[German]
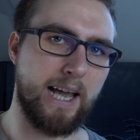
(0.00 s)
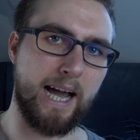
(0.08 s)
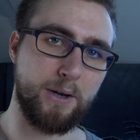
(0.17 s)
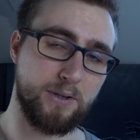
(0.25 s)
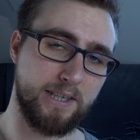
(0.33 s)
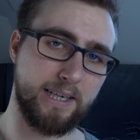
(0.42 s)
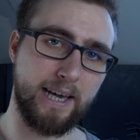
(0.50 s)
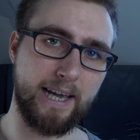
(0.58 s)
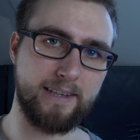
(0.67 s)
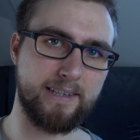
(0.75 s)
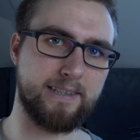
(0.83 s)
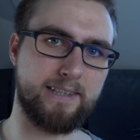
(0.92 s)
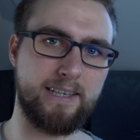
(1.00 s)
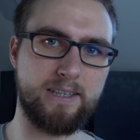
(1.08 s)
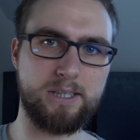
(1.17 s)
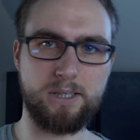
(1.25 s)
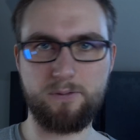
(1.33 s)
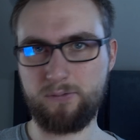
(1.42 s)
IoT-Geräte sind
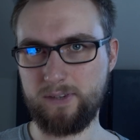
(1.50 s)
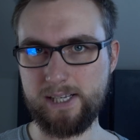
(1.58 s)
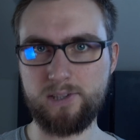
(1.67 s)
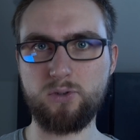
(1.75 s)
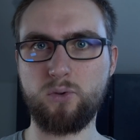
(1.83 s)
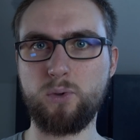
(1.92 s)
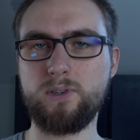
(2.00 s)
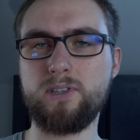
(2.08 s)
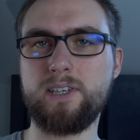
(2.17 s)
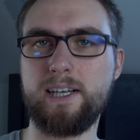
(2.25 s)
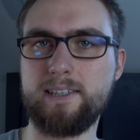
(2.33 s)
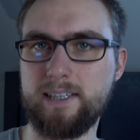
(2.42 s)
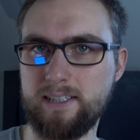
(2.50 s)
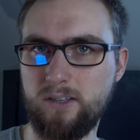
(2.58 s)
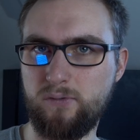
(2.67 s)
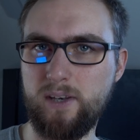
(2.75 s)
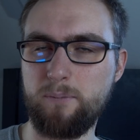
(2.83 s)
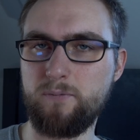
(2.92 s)
viel zu günstig, als dass die
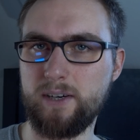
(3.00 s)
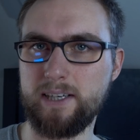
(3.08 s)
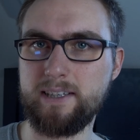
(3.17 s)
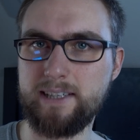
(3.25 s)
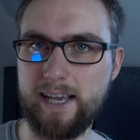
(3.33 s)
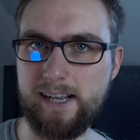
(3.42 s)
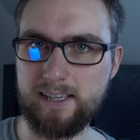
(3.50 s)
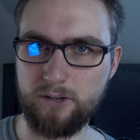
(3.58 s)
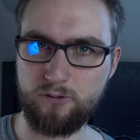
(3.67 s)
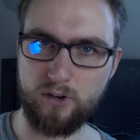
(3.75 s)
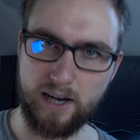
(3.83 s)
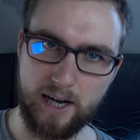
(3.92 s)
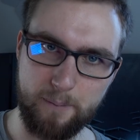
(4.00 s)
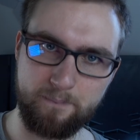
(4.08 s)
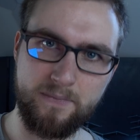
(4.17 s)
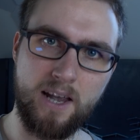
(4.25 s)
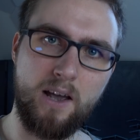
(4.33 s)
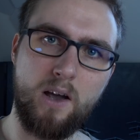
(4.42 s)
Firmen wirklich Geld dafür haben
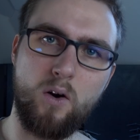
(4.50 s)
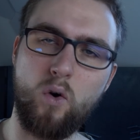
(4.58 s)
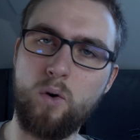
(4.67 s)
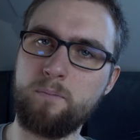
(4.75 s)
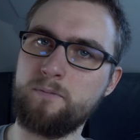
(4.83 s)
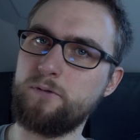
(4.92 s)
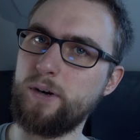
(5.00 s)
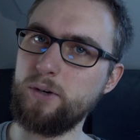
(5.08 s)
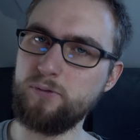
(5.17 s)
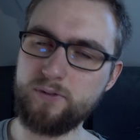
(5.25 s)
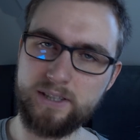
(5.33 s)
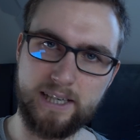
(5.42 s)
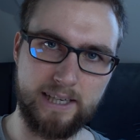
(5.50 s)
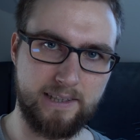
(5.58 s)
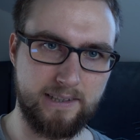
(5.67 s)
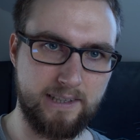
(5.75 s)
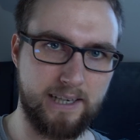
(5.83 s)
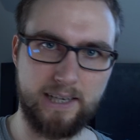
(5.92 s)
um vernünftig
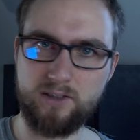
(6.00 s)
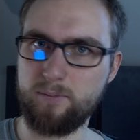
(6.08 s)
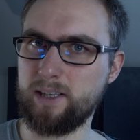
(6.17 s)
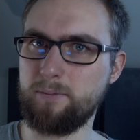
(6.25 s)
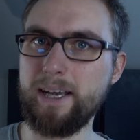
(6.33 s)
IT-Sicherheit zu machen.